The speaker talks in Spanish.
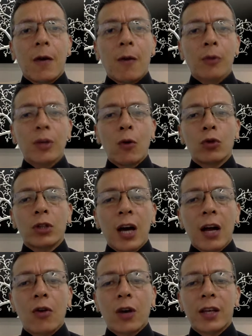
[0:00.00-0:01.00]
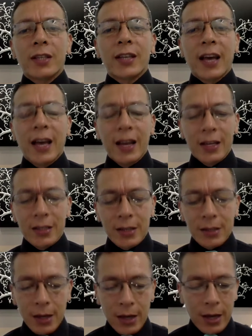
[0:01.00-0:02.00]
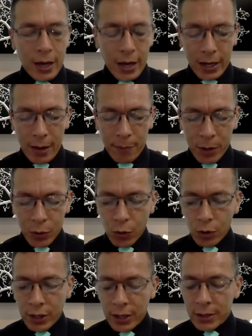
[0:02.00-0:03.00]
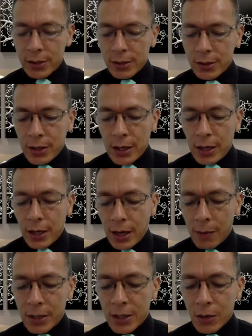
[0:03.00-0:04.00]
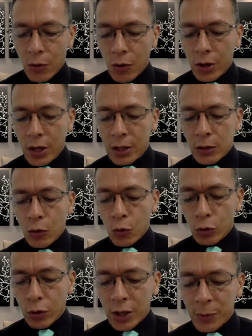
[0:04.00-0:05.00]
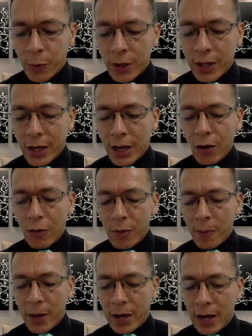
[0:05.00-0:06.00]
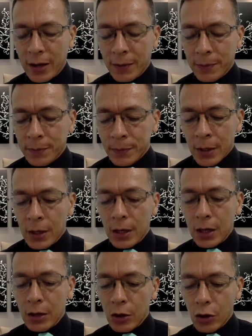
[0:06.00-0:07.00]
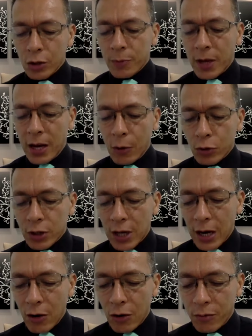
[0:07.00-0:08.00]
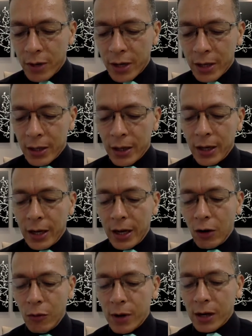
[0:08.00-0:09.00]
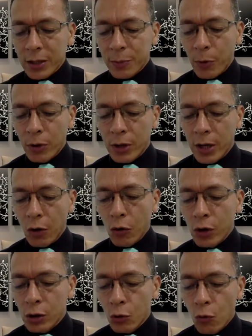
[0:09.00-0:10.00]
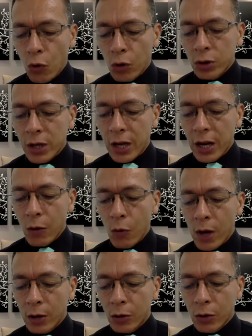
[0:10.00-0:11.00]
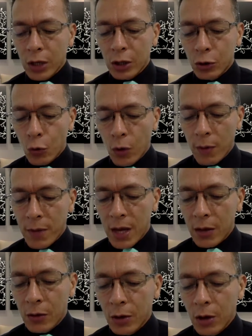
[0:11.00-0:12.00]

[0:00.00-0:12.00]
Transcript: vamos a buscar lo que dice Génesis el capítulo 3 y el versículo 10. Justo después de que el hombre peca y Dios viene a buscar al hombre, el hombre responde, oí tu voz en el huerto y tuve miedo,